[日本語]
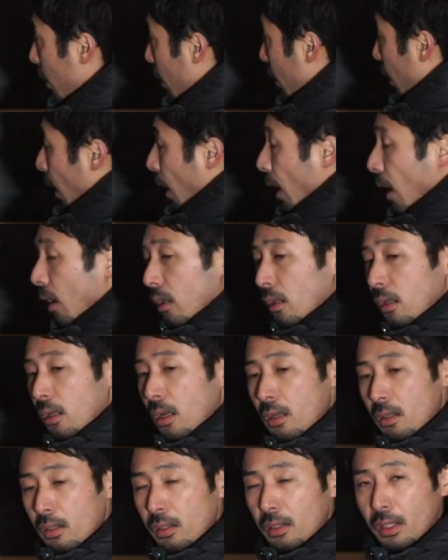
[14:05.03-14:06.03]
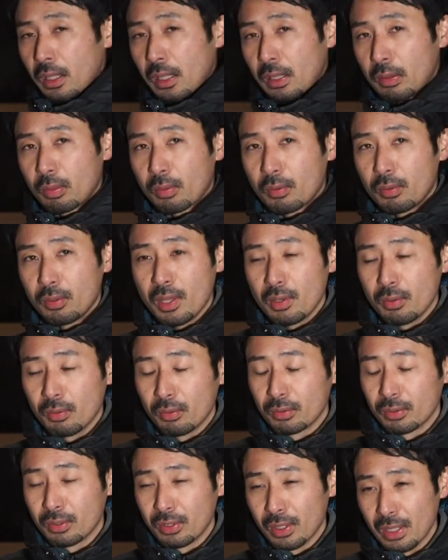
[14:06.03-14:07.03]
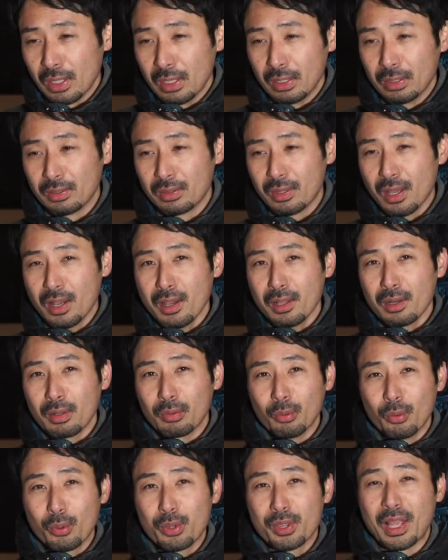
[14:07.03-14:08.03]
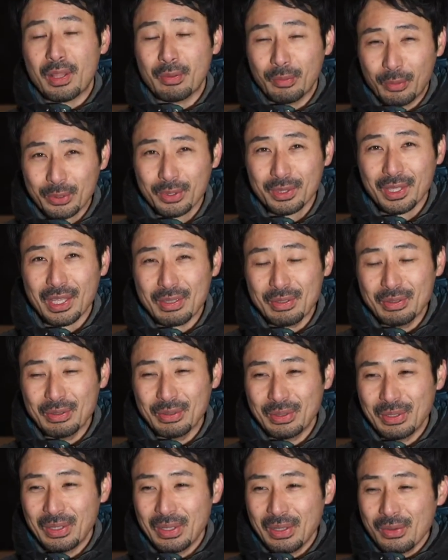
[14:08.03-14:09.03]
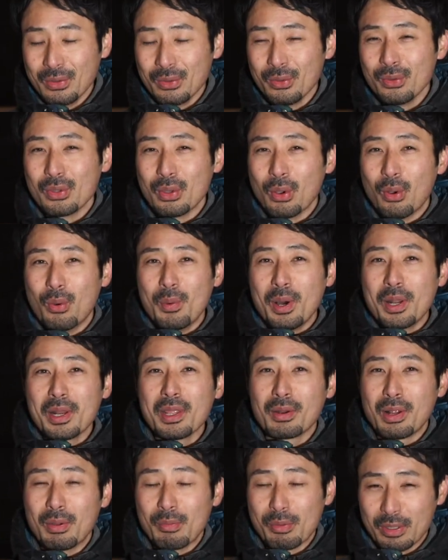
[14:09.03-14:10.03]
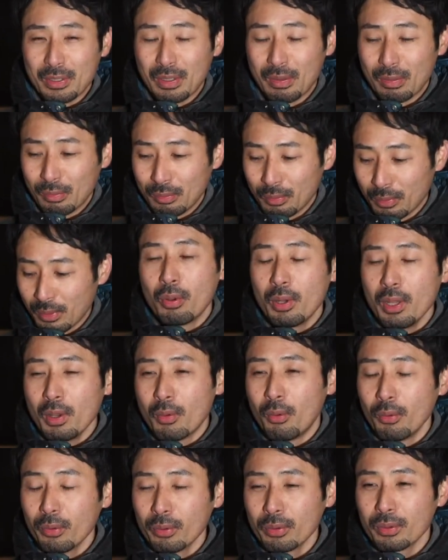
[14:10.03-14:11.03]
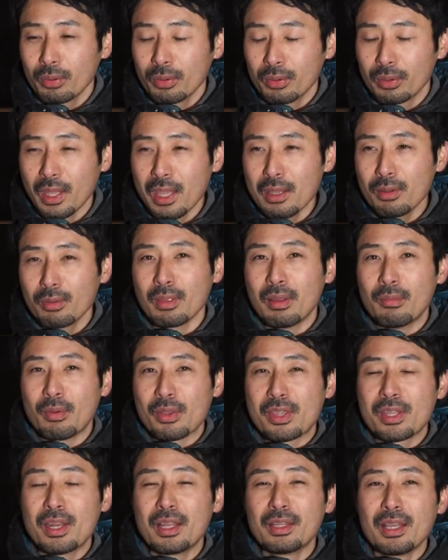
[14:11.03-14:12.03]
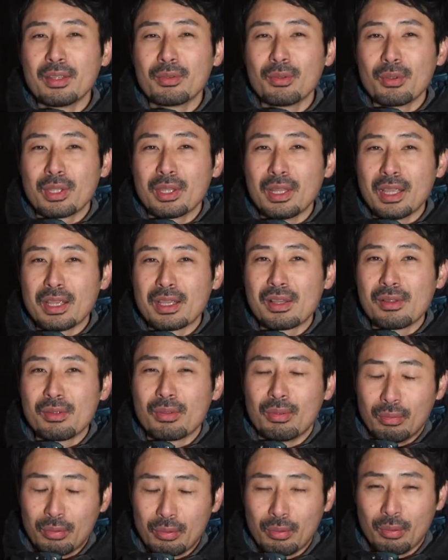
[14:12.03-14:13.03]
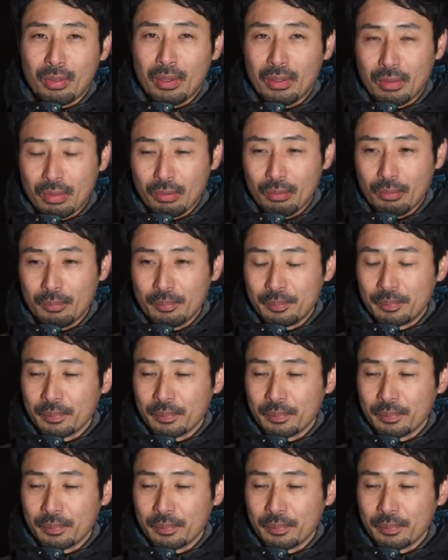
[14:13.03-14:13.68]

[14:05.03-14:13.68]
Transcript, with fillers: で八角形作れるってだからどうしたのっていうふうに思われるかもしれないんですよ。これ本大工さんは知らないといけない技術の一つなんですよ。